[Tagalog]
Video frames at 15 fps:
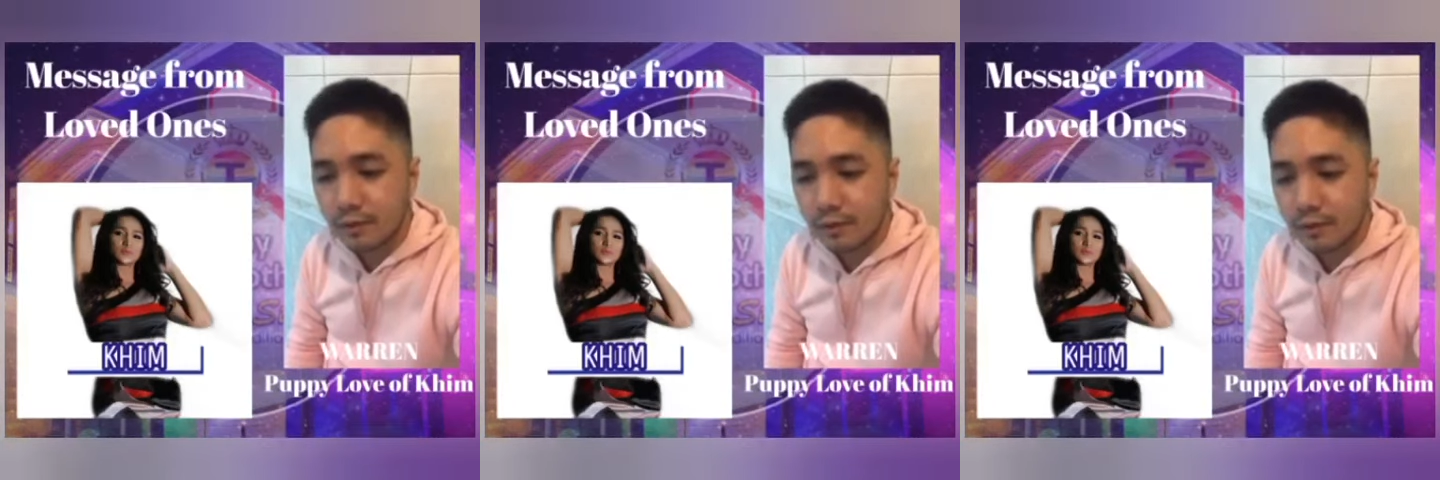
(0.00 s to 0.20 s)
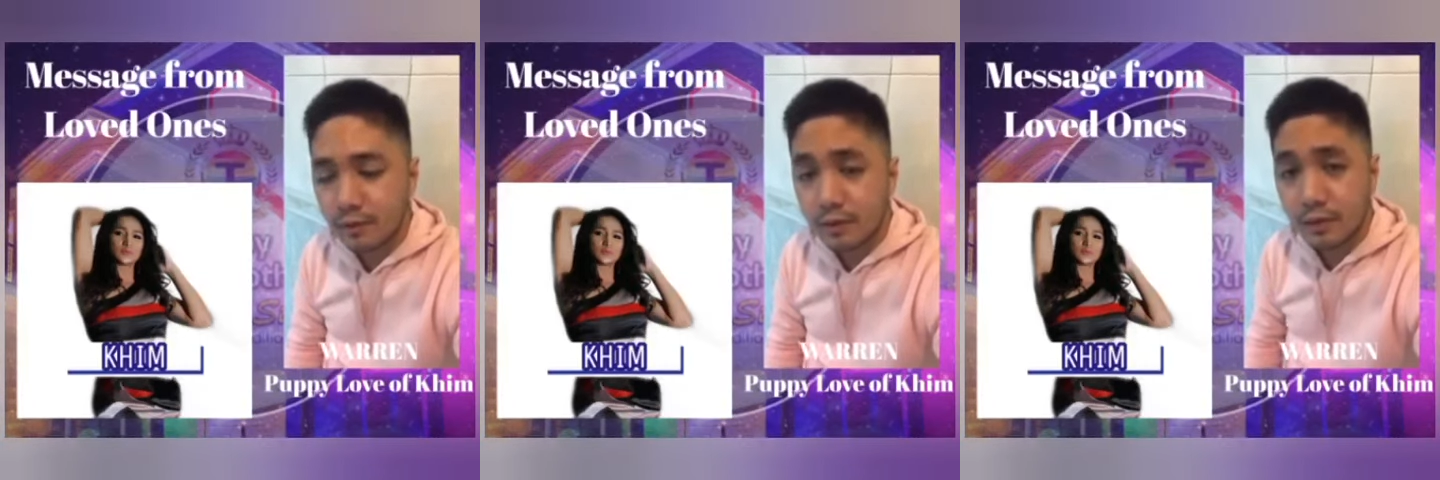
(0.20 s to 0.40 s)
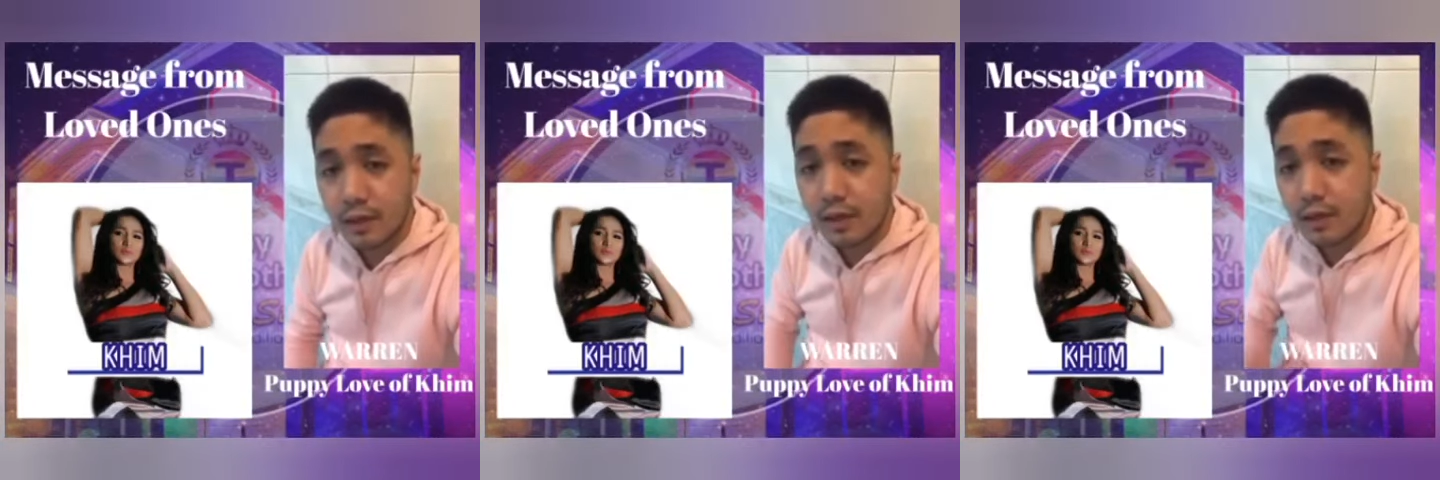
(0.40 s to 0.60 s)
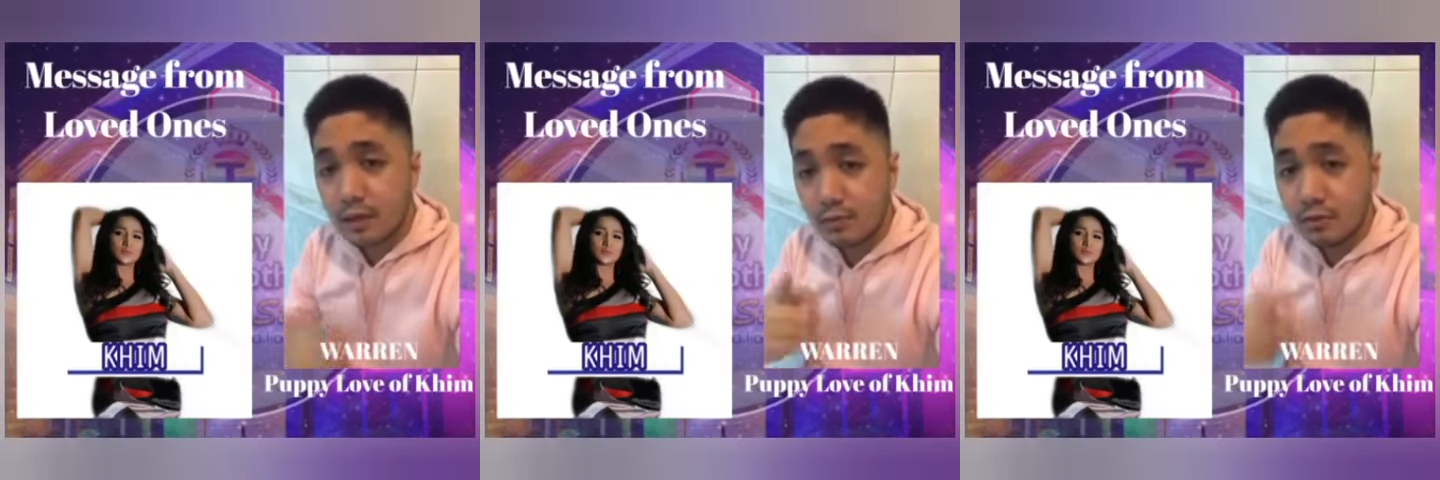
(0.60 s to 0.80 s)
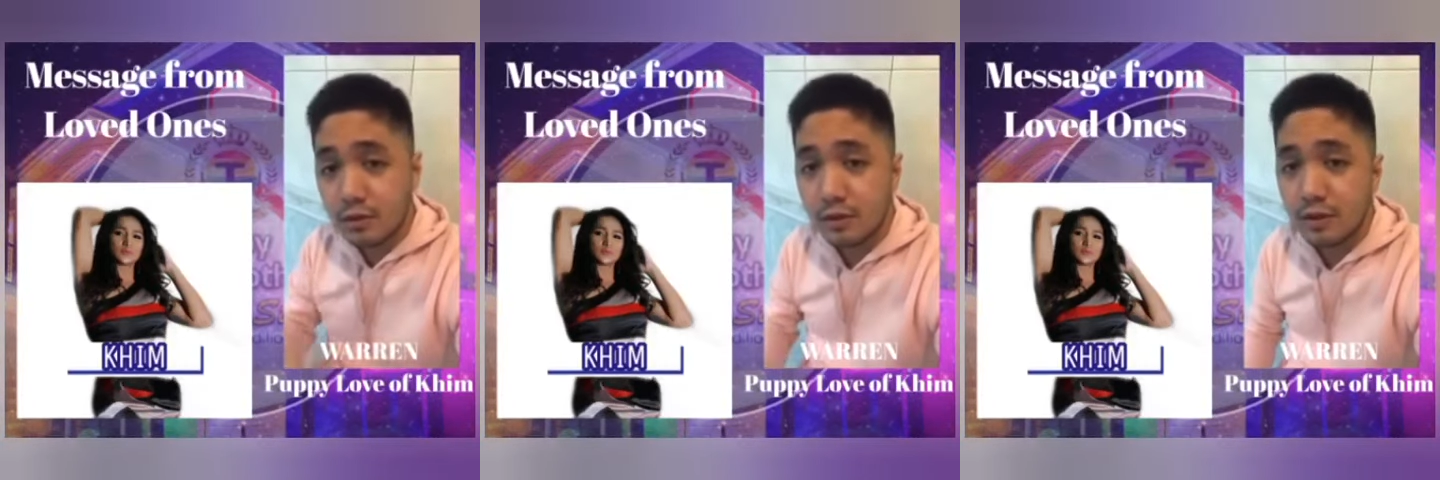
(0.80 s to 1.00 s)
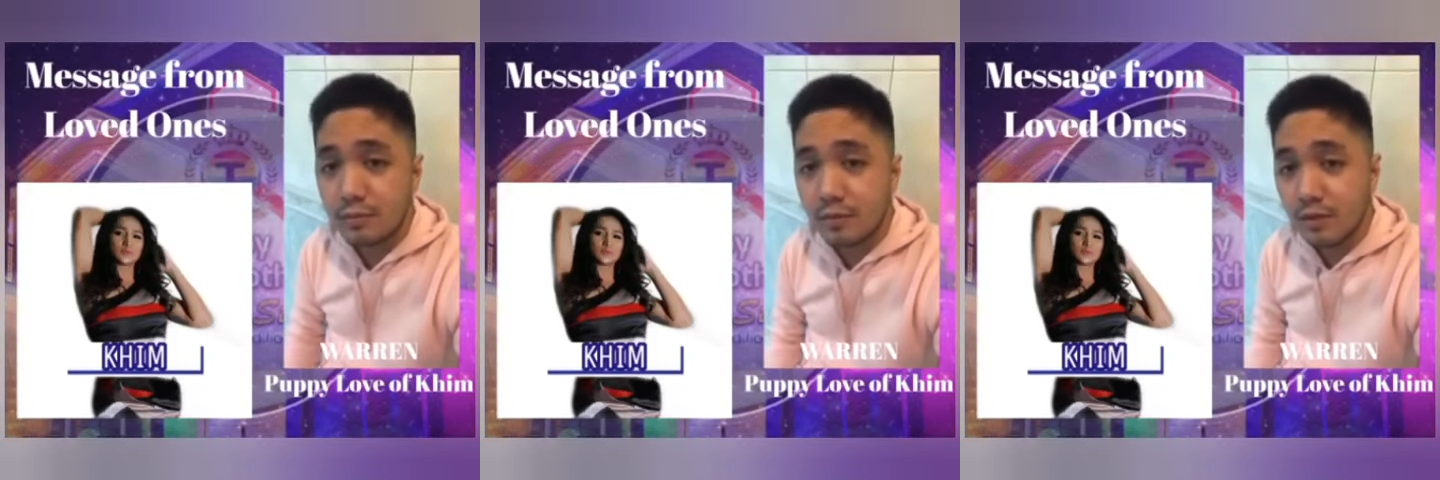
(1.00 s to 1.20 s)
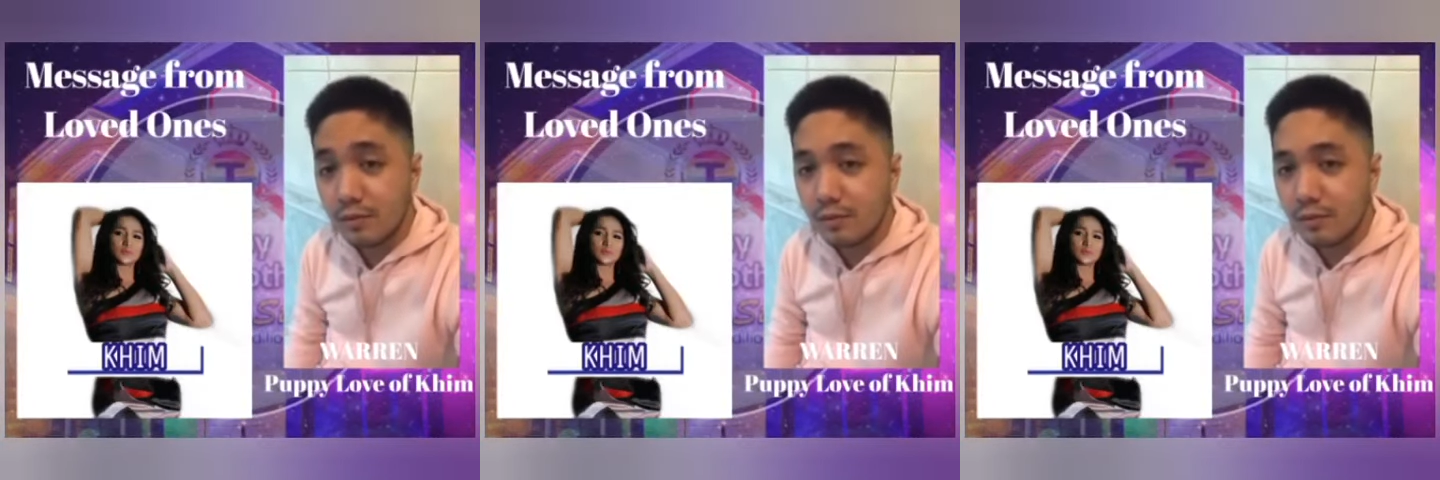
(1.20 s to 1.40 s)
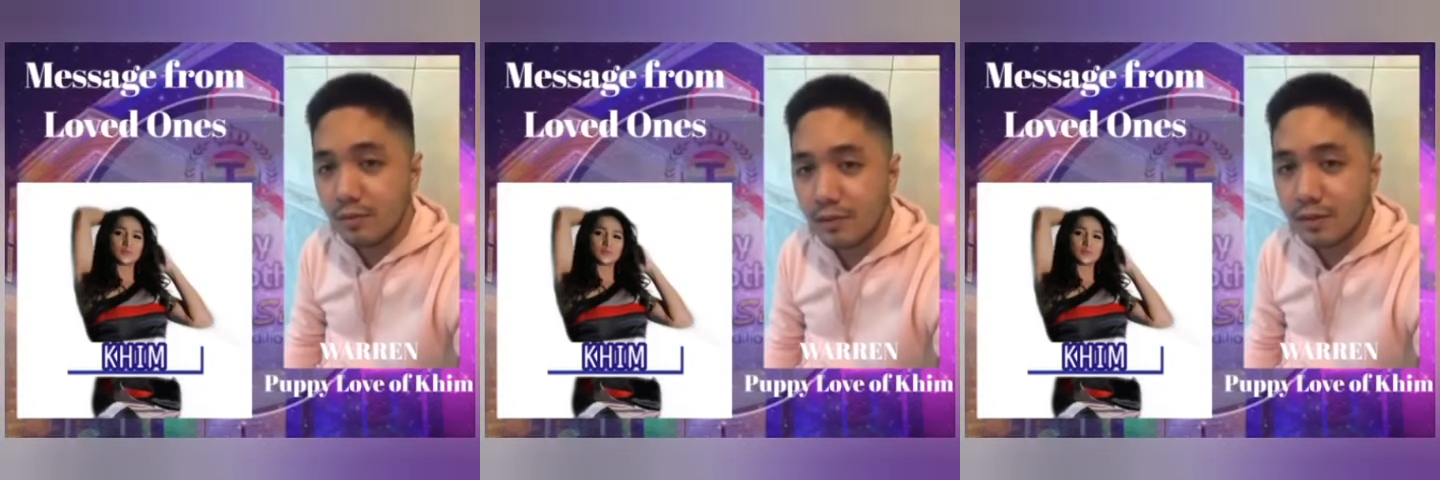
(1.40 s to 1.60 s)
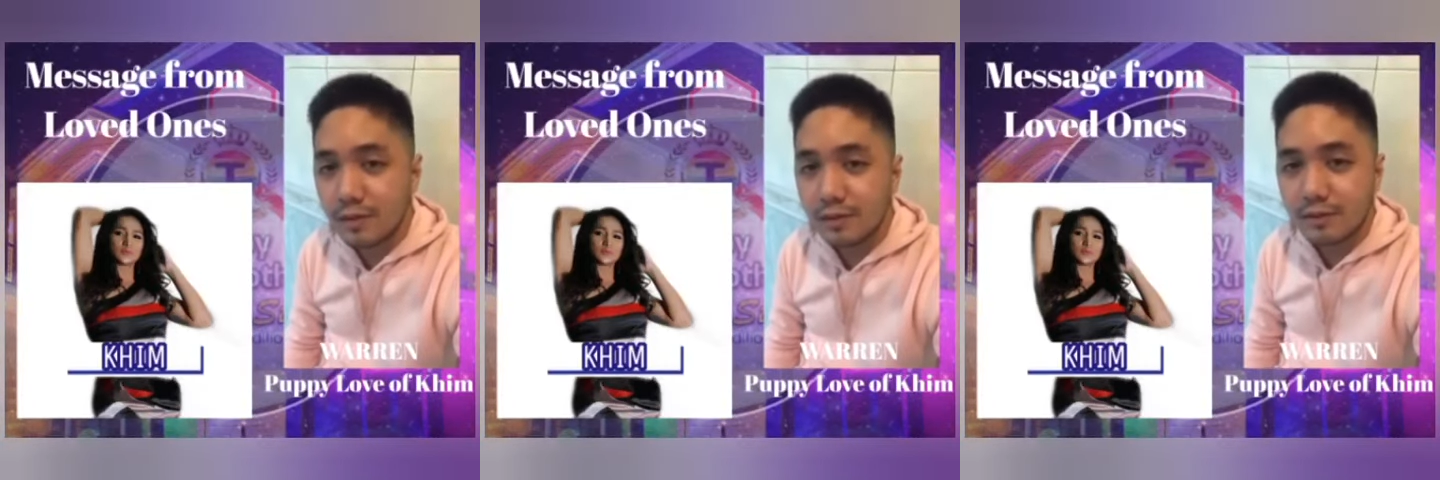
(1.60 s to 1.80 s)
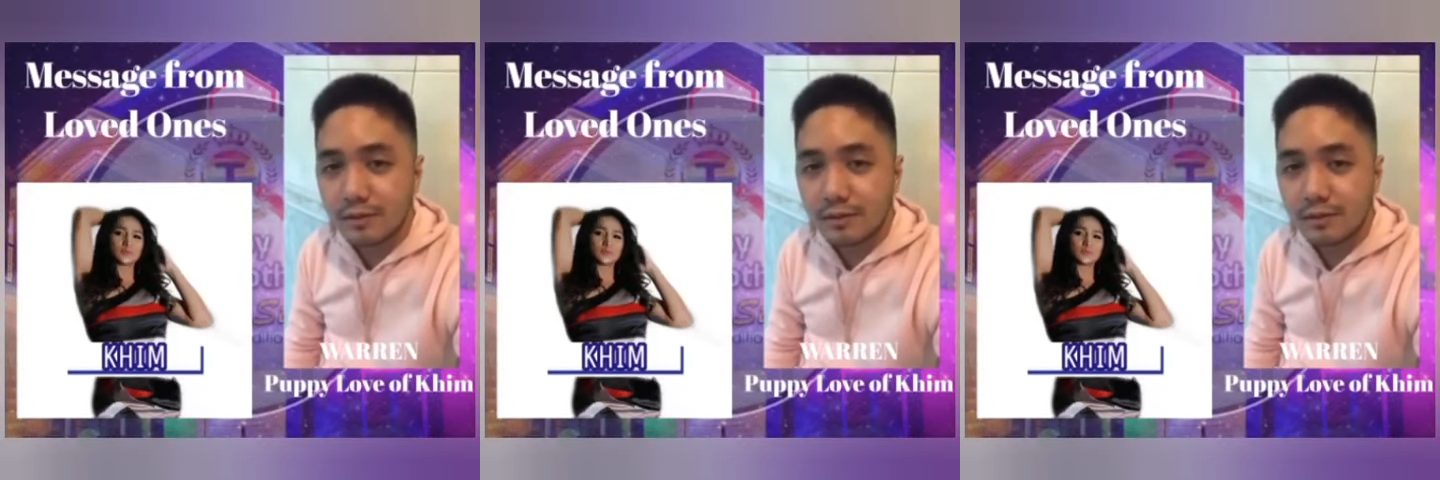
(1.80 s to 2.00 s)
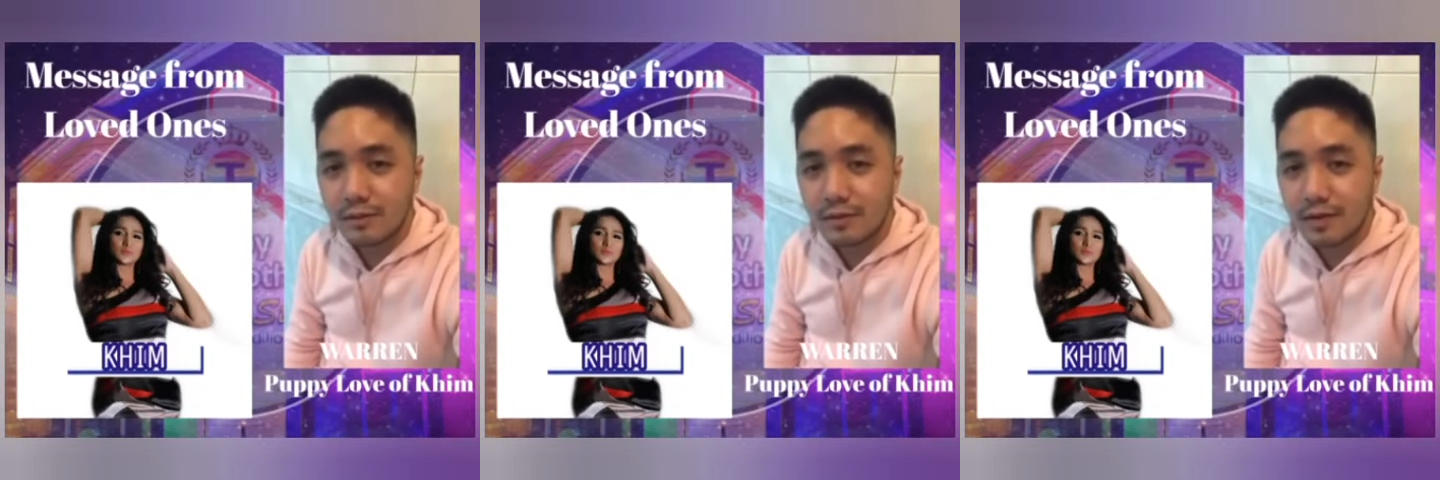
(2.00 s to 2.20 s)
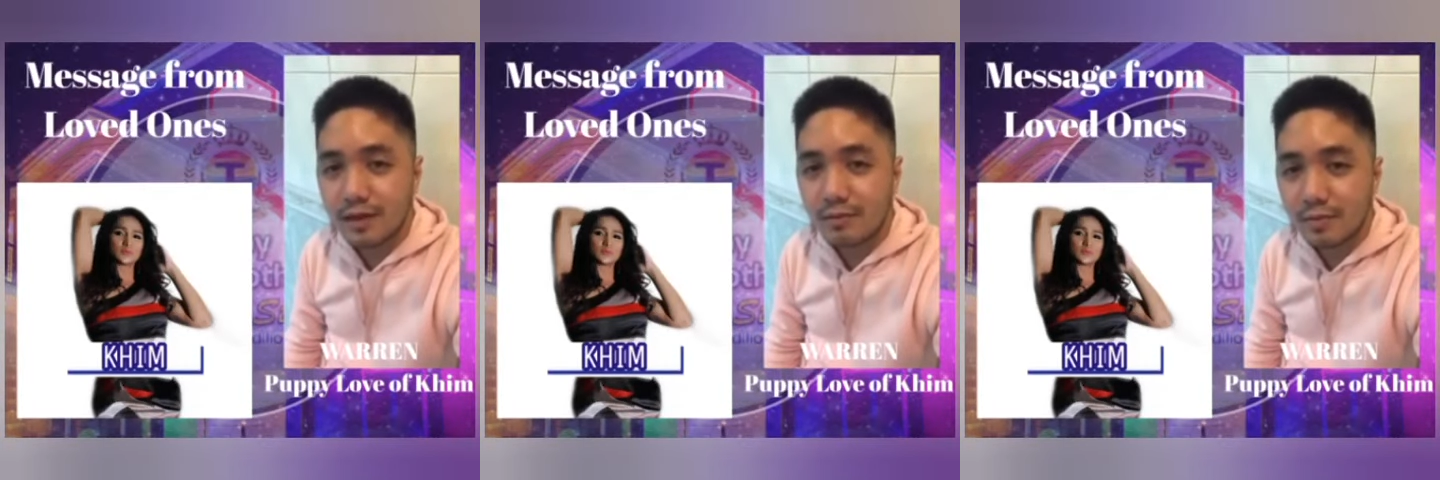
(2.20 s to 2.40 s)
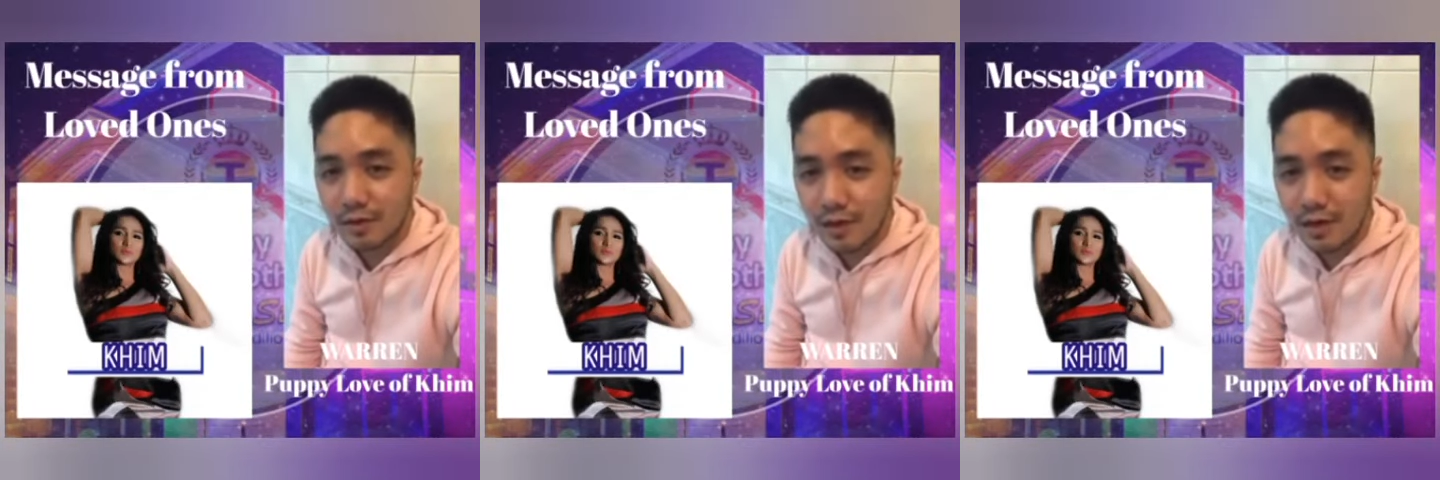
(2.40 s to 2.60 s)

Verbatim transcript: Galingan mo na sa PBB, ah. Sana manalo ka.